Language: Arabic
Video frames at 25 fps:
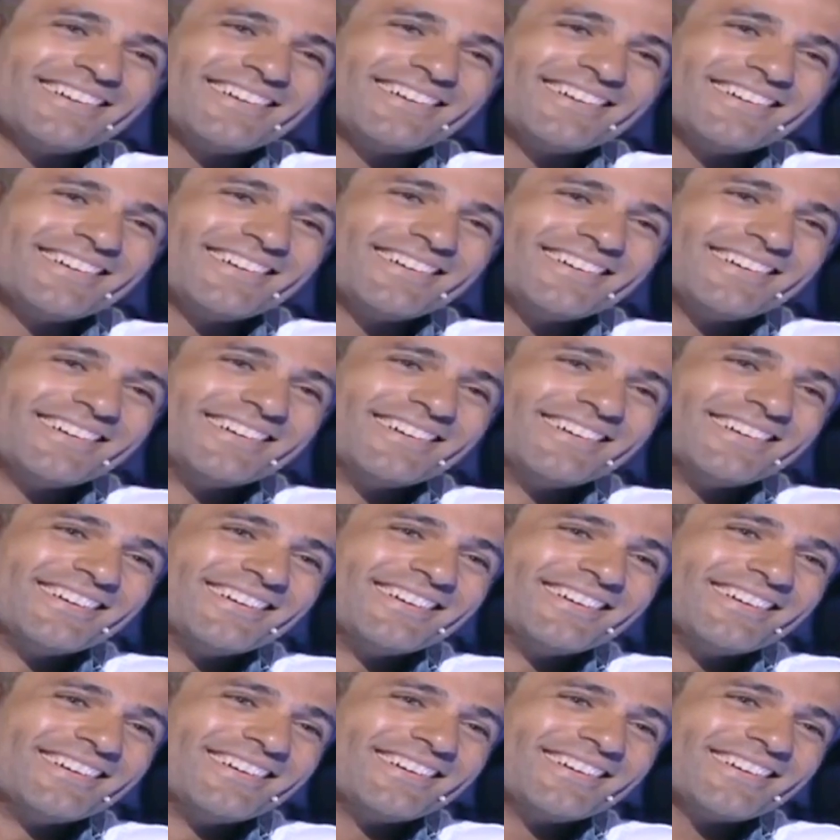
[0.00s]
لك وحياة ولادك
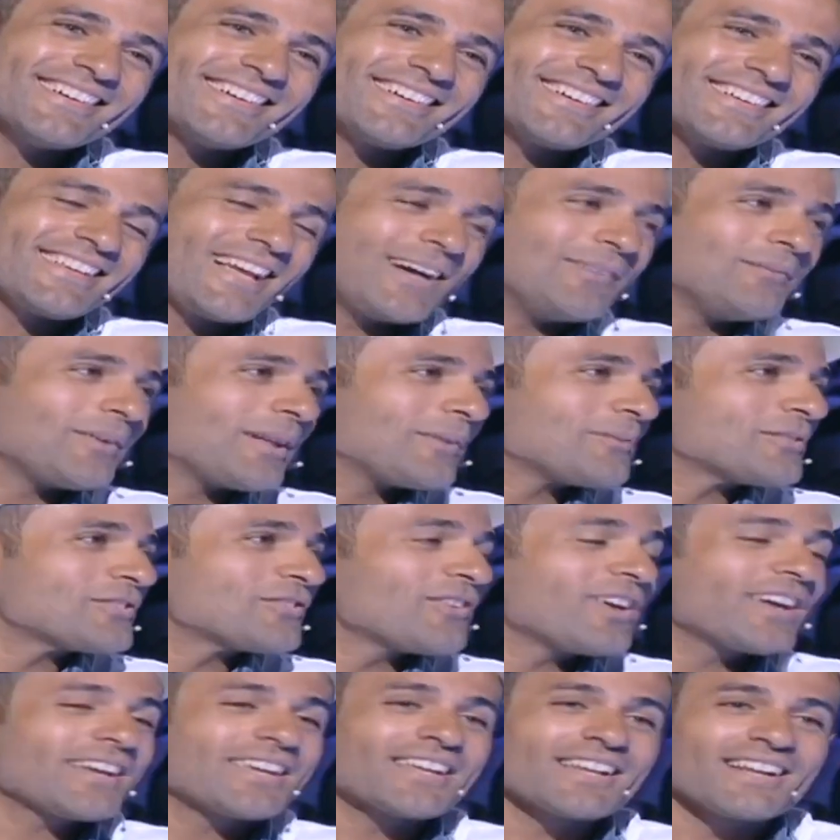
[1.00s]
وحياة يا عم انا
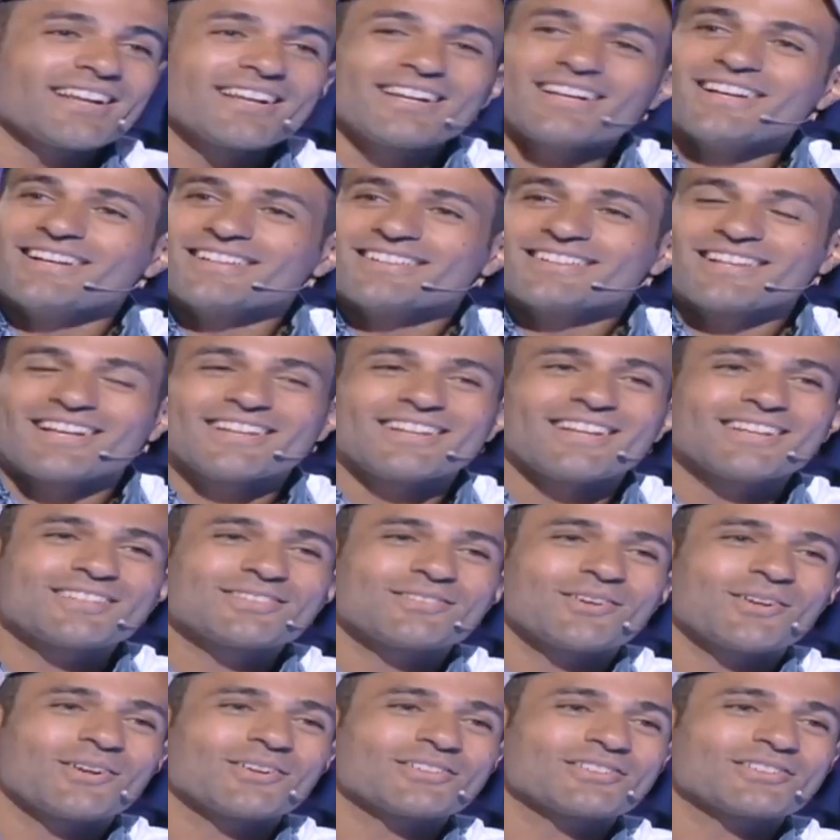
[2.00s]
مش فاكر انا سعد بقول اصلا